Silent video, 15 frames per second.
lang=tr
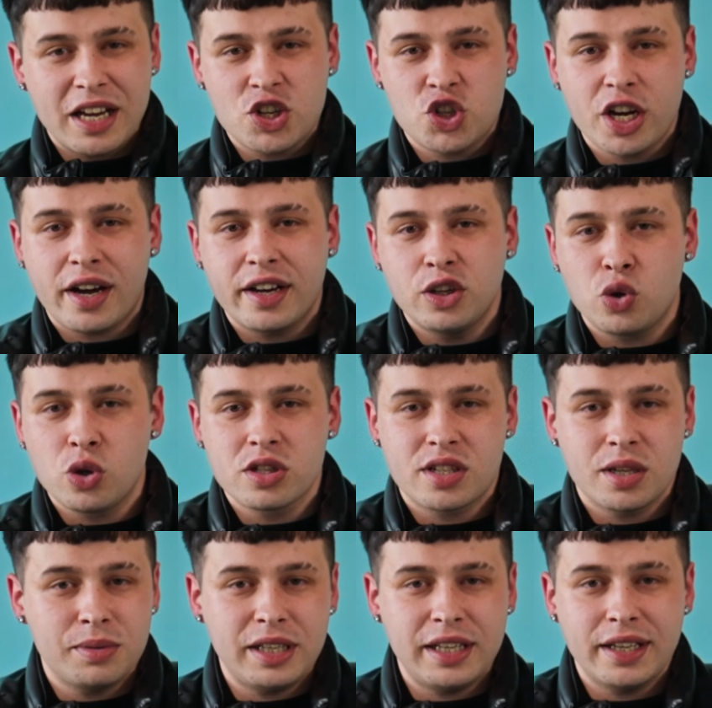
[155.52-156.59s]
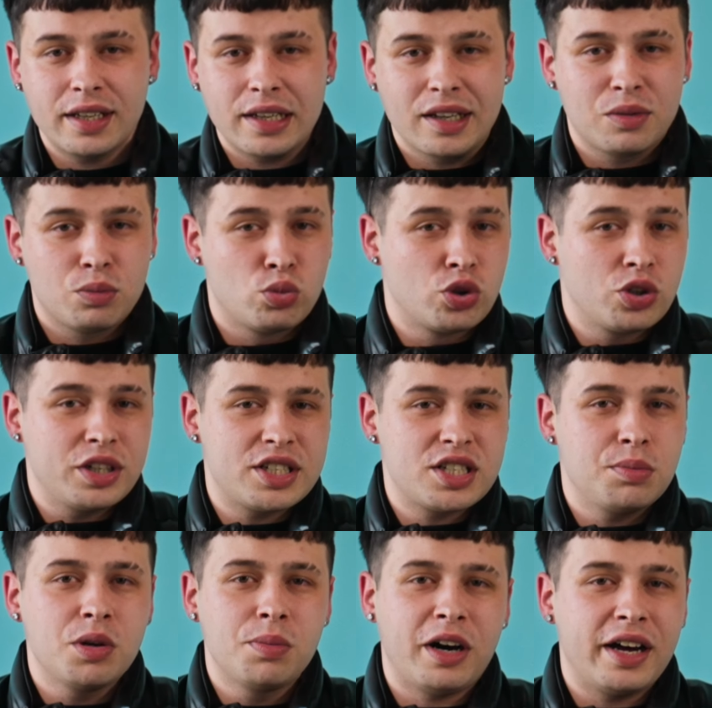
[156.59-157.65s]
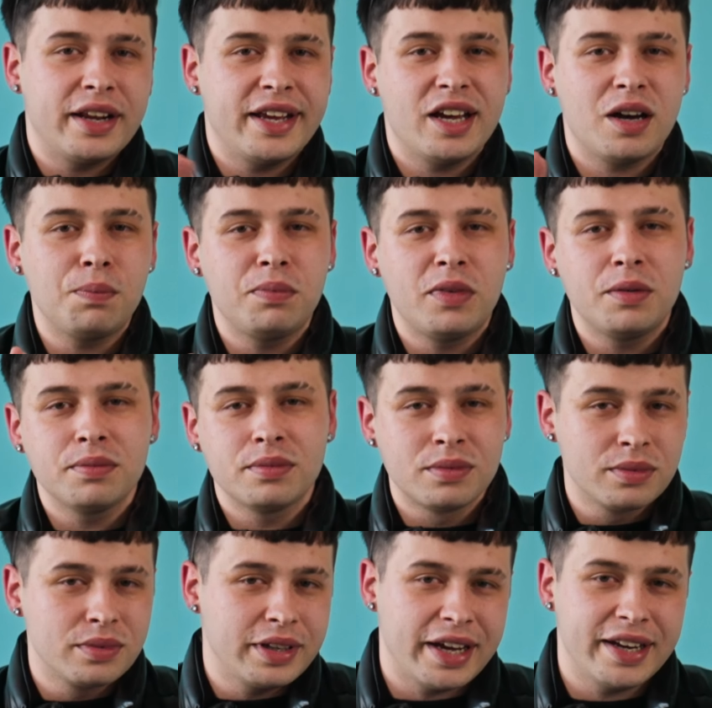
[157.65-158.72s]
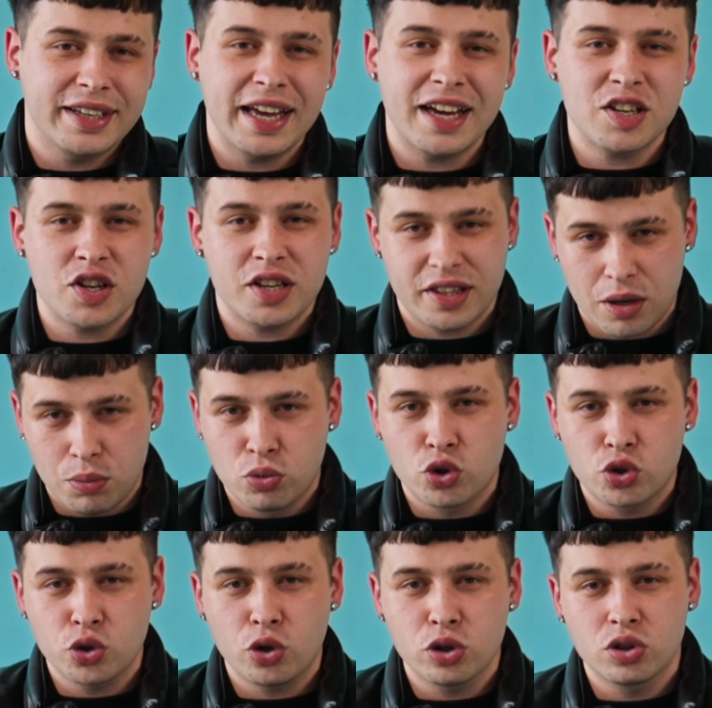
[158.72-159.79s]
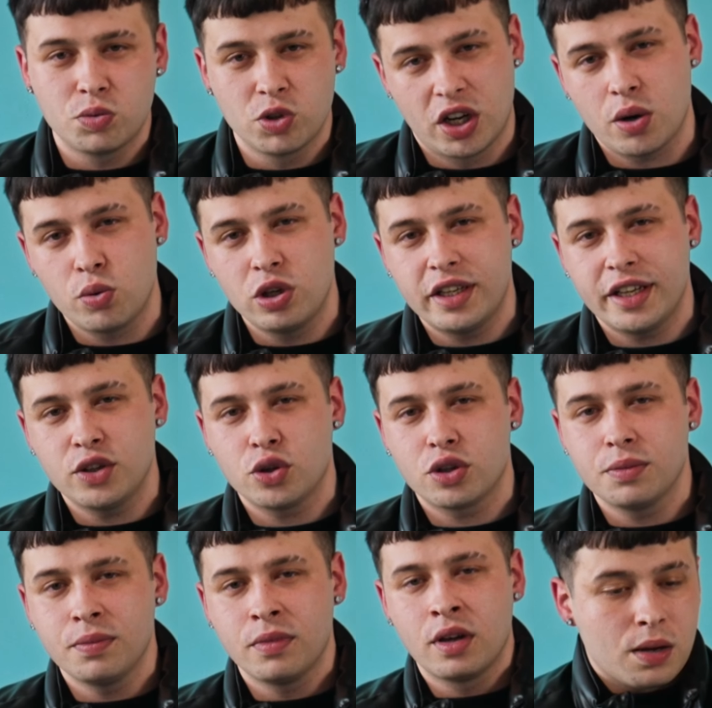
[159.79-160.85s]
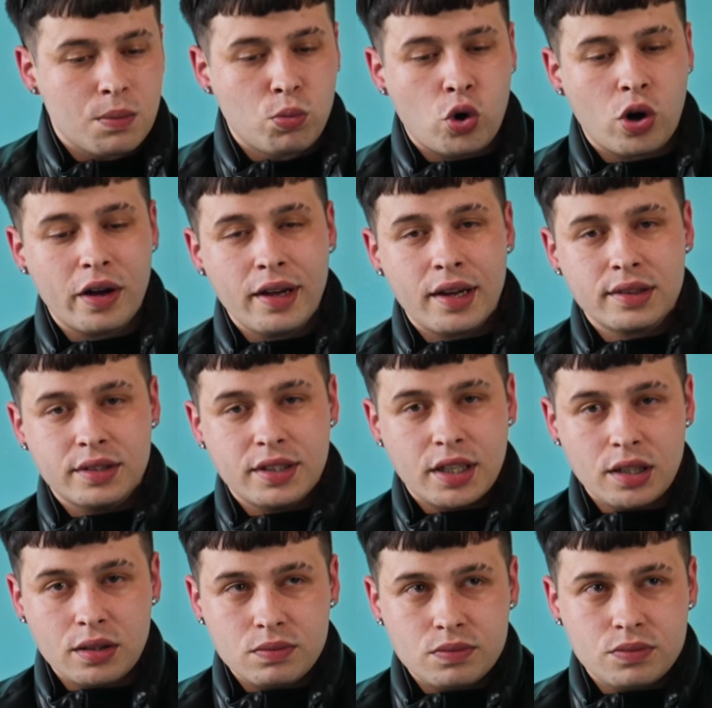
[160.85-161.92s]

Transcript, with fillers: yer şahane olsa bile bunun için bir bahane yapmam. Yani gerçekten burada olduğumu kabulleniyorum. Bu hayatta